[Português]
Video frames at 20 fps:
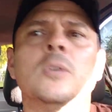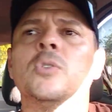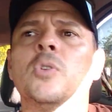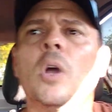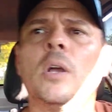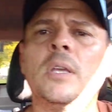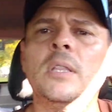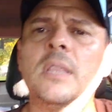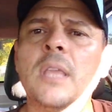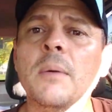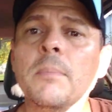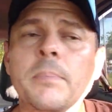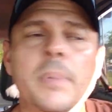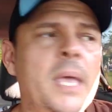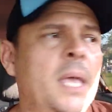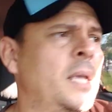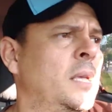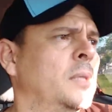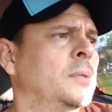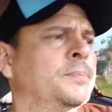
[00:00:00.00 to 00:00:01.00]
só que
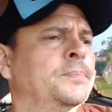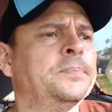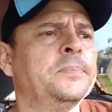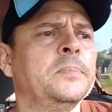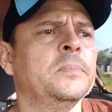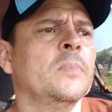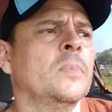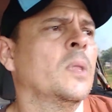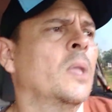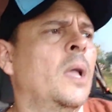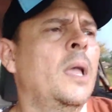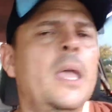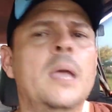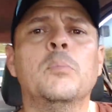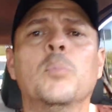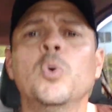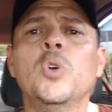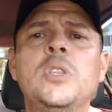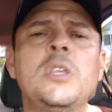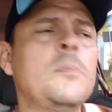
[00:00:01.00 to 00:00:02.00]
também é
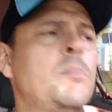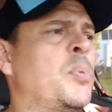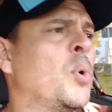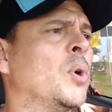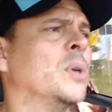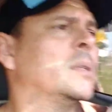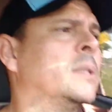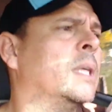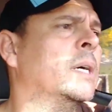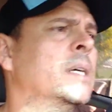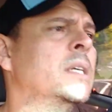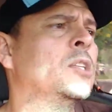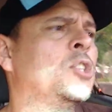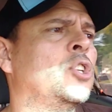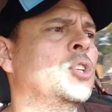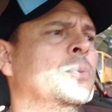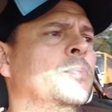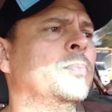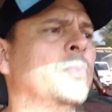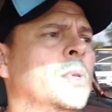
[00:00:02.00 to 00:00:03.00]
muito
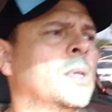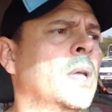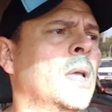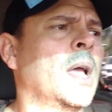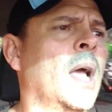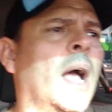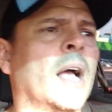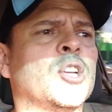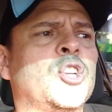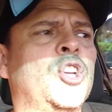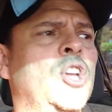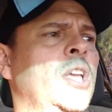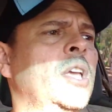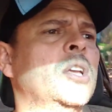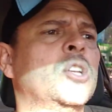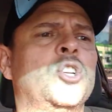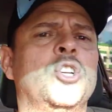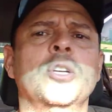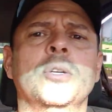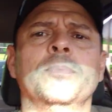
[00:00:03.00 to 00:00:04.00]
importante a
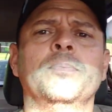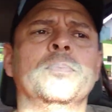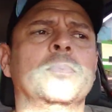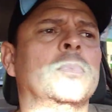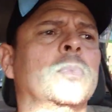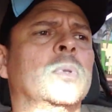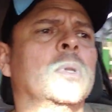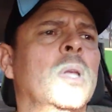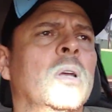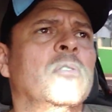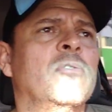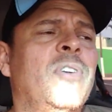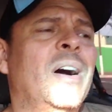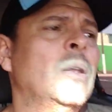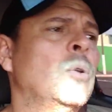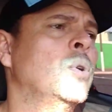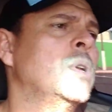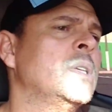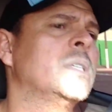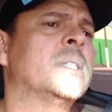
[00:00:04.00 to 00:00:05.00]
gente
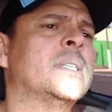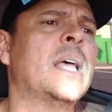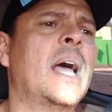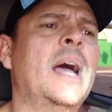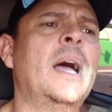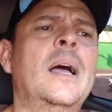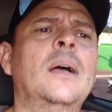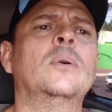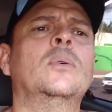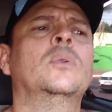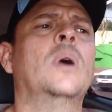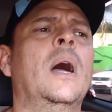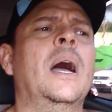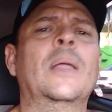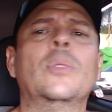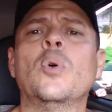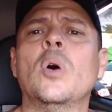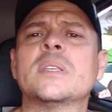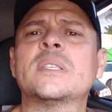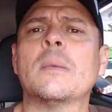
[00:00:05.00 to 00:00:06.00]
valorizar
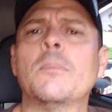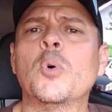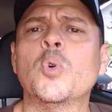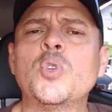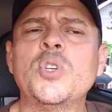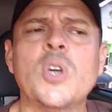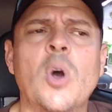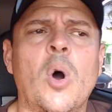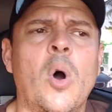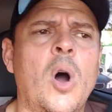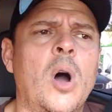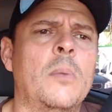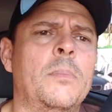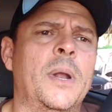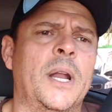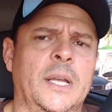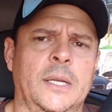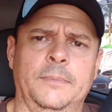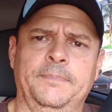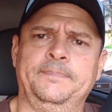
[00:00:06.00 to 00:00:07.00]
a nossa mão de
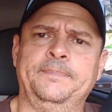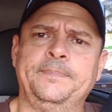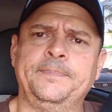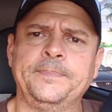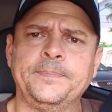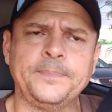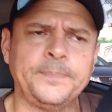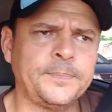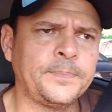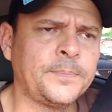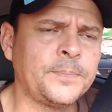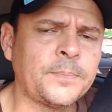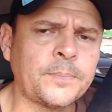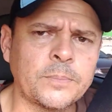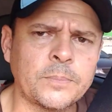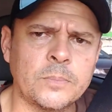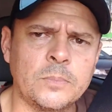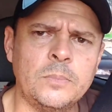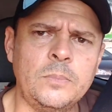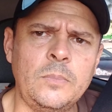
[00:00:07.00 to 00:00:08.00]
obra.
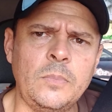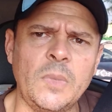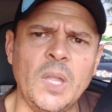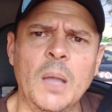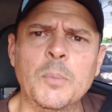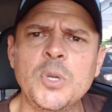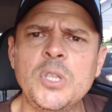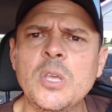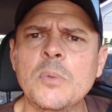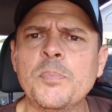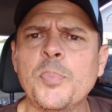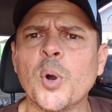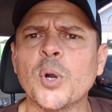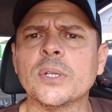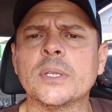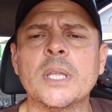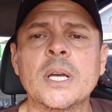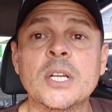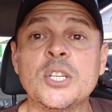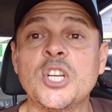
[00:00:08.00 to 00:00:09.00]
É muito
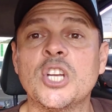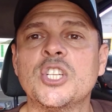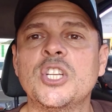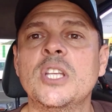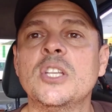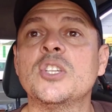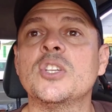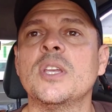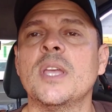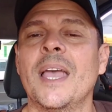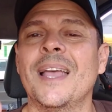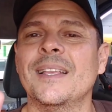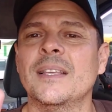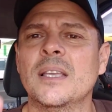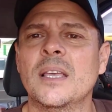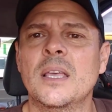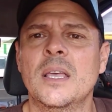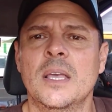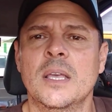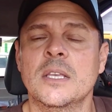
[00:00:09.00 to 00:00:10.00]
importante a gente
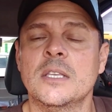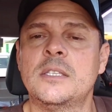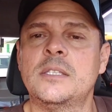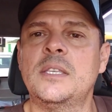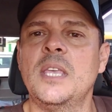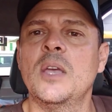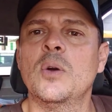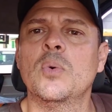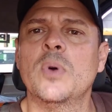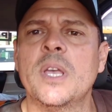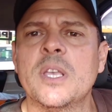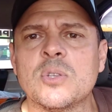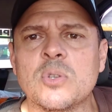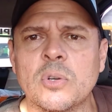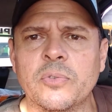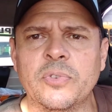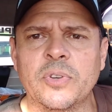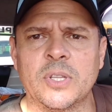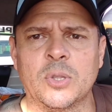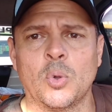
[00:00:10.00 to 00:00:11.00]
ser um
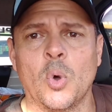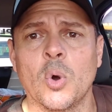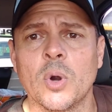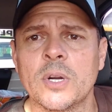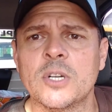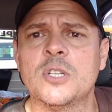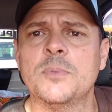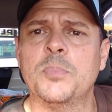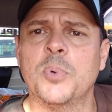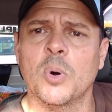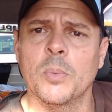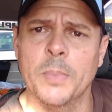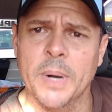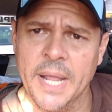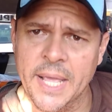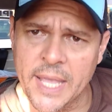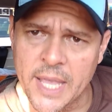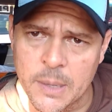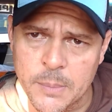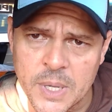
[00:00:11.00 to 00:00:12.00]
resolvedor de
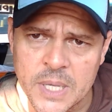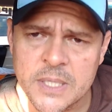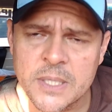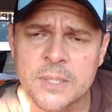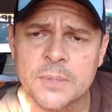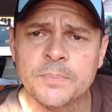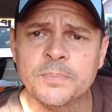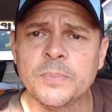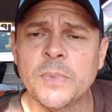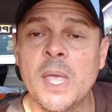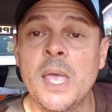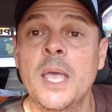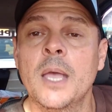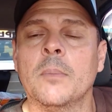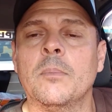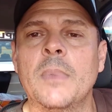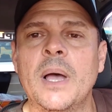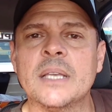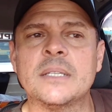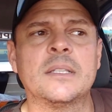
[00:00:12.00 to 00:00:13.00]
problemas,
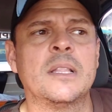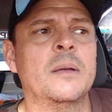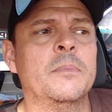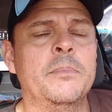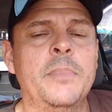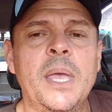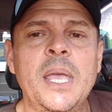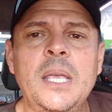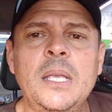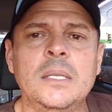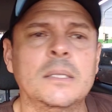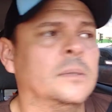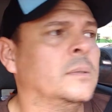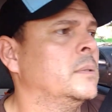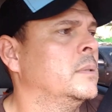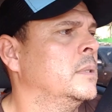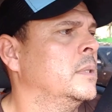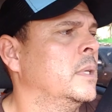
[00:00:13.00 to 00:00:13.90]
mas também